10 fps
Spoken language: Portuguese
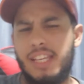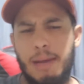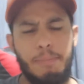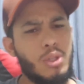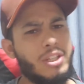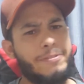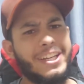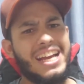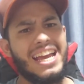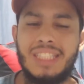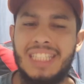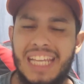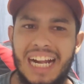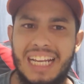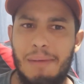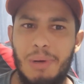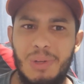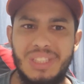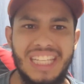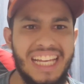E a pergunta fica é, será que é
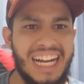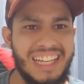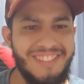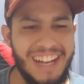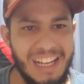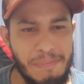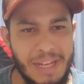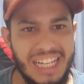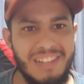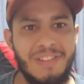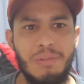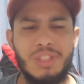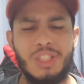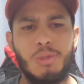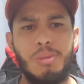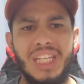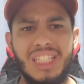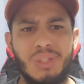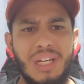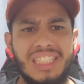bom? Será que vale a pena? Vamos descobrir
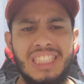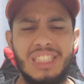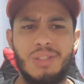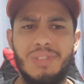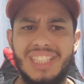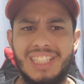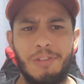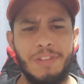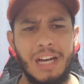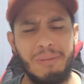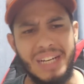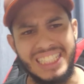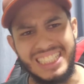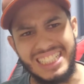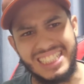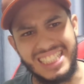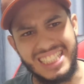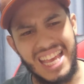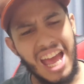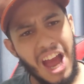isso. Assista o vídeo até o final, mas
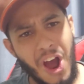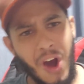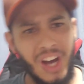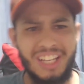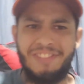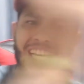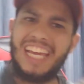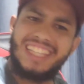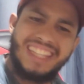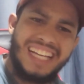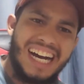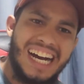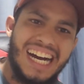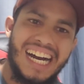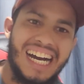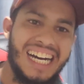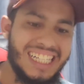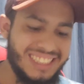antes, roda a vinheta!